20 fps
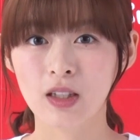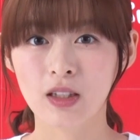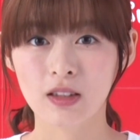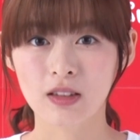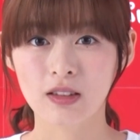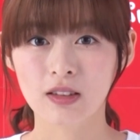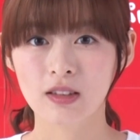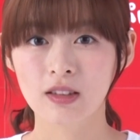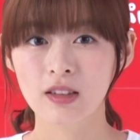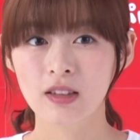い
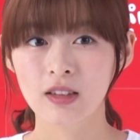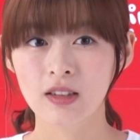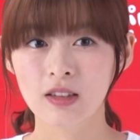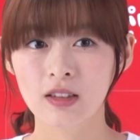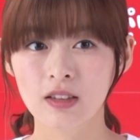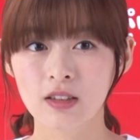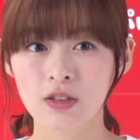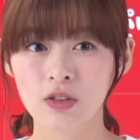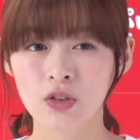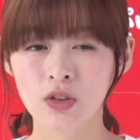や、
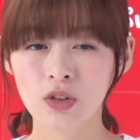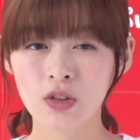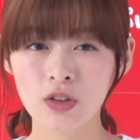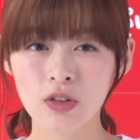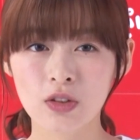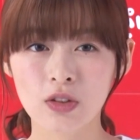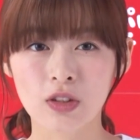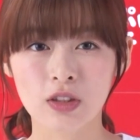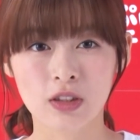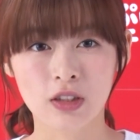それ
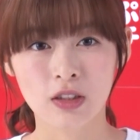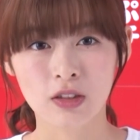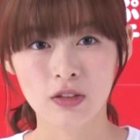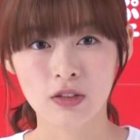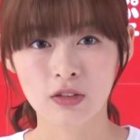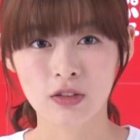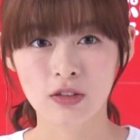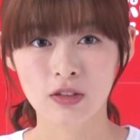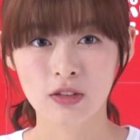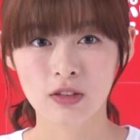ぞれちゃん
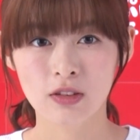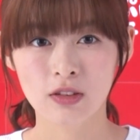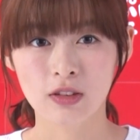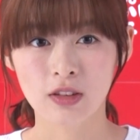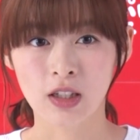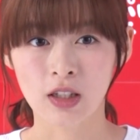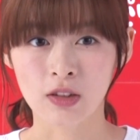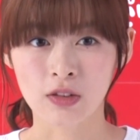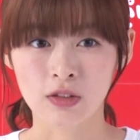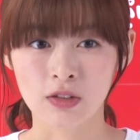と、
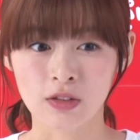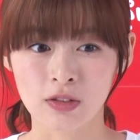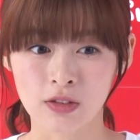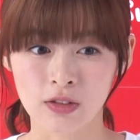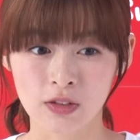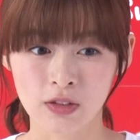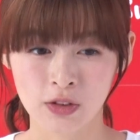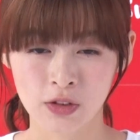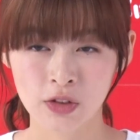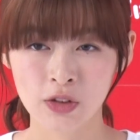あ
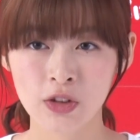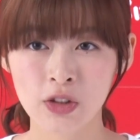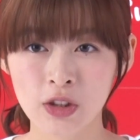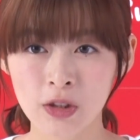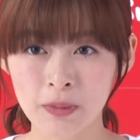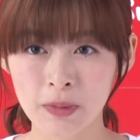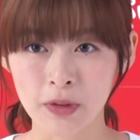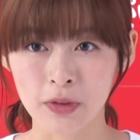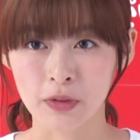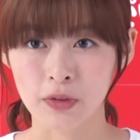の、じゅう
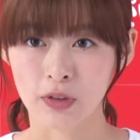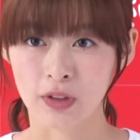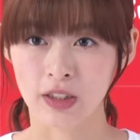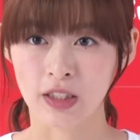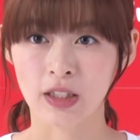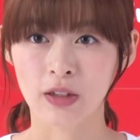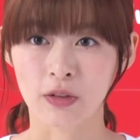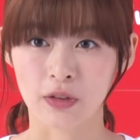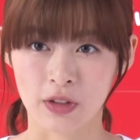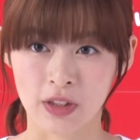にびょうとか
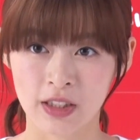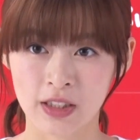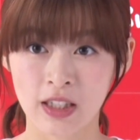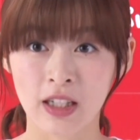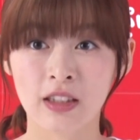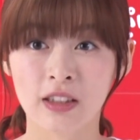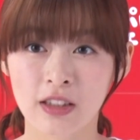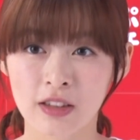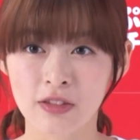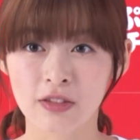結構
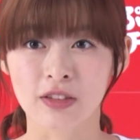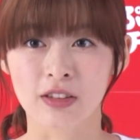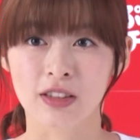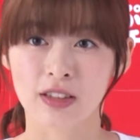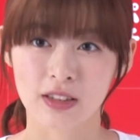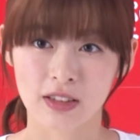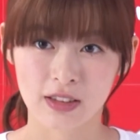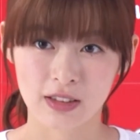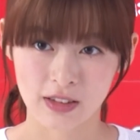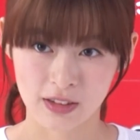刻んでるんで
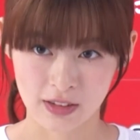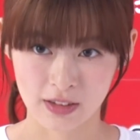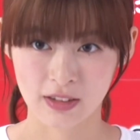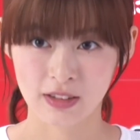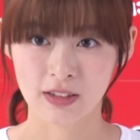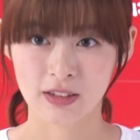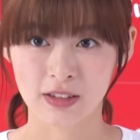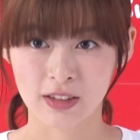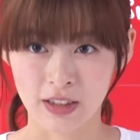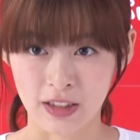す。
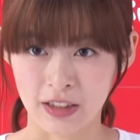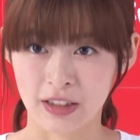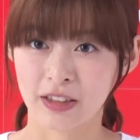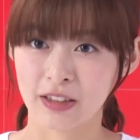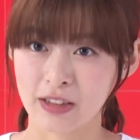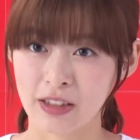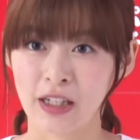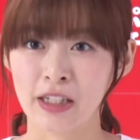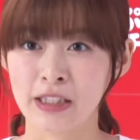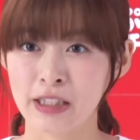じゃないで
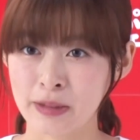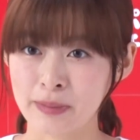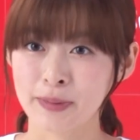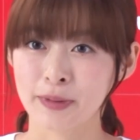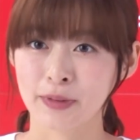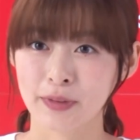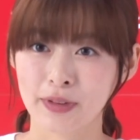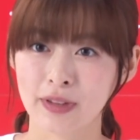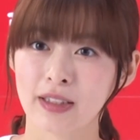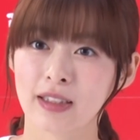すか、はち
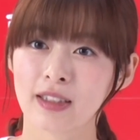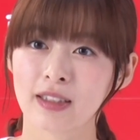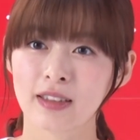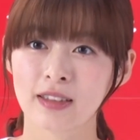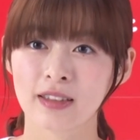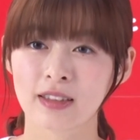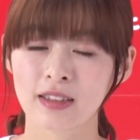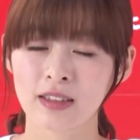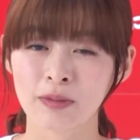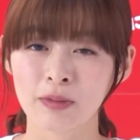びょうとか。
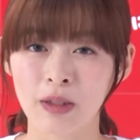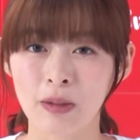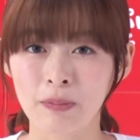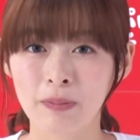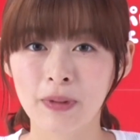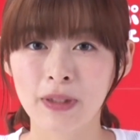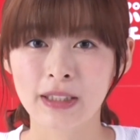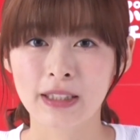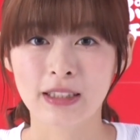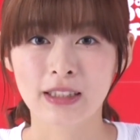でもやっ
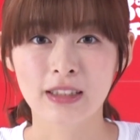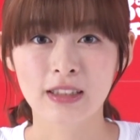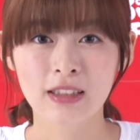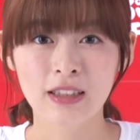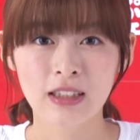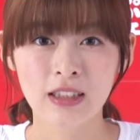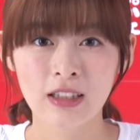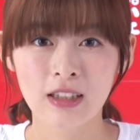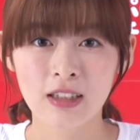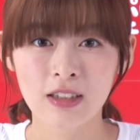ぱり、
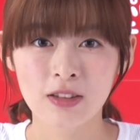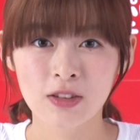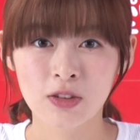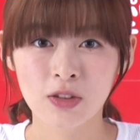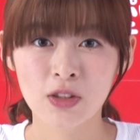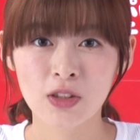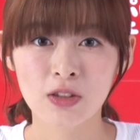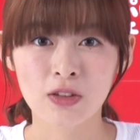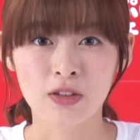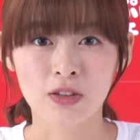
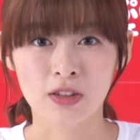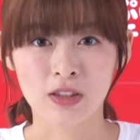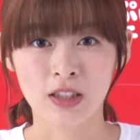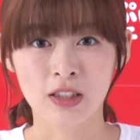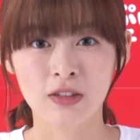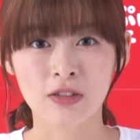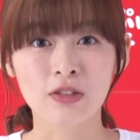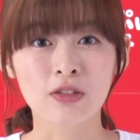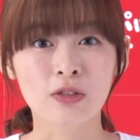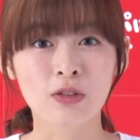それぞれ
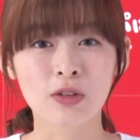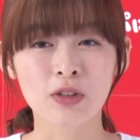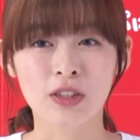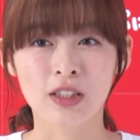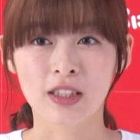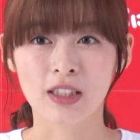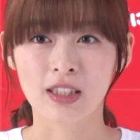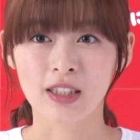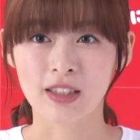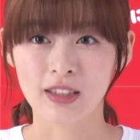ちゃんと個
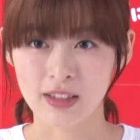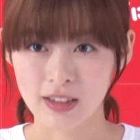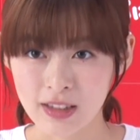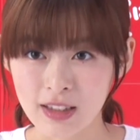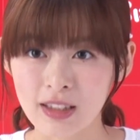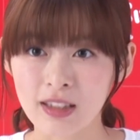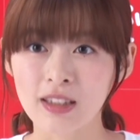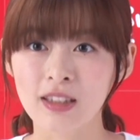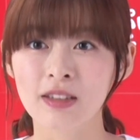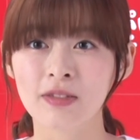性があっ
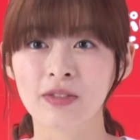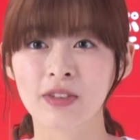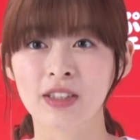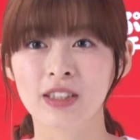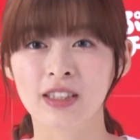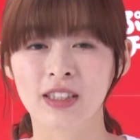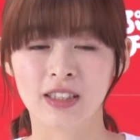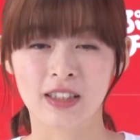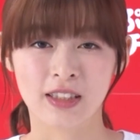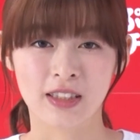て、皆
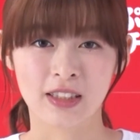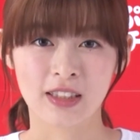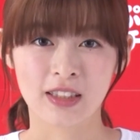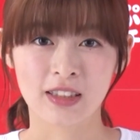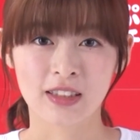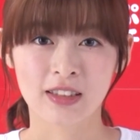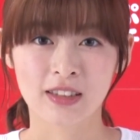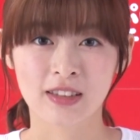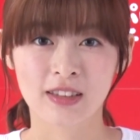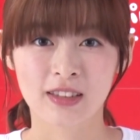さんに
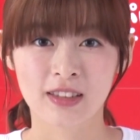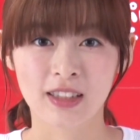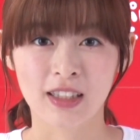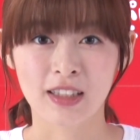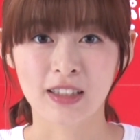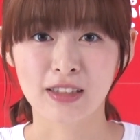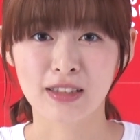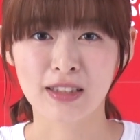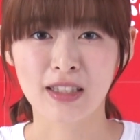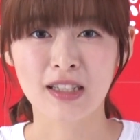ぜ
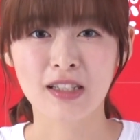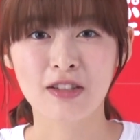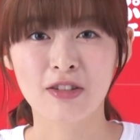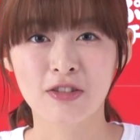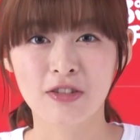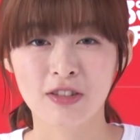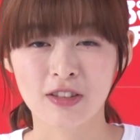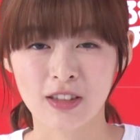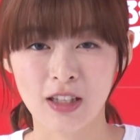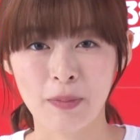ひ全
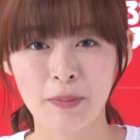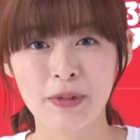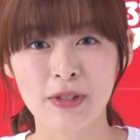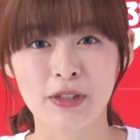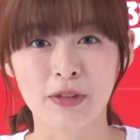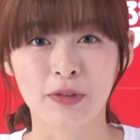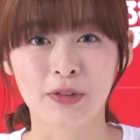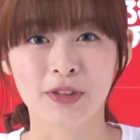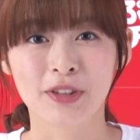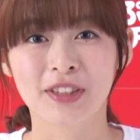種類試し
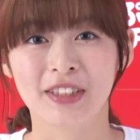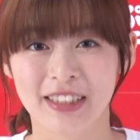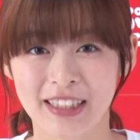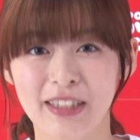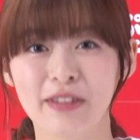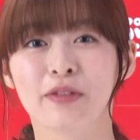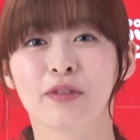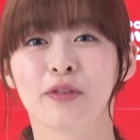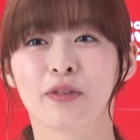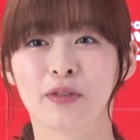てほしい
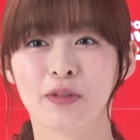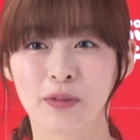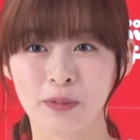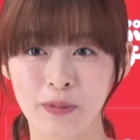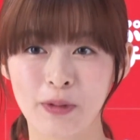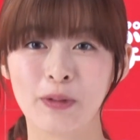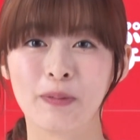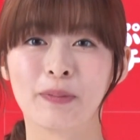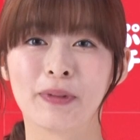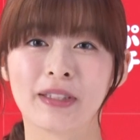なと
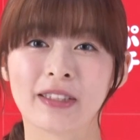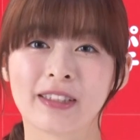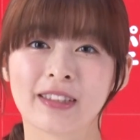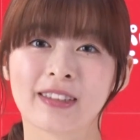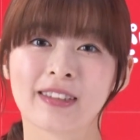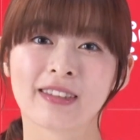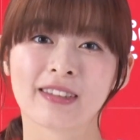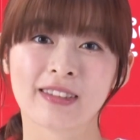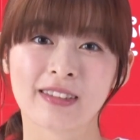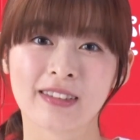思います。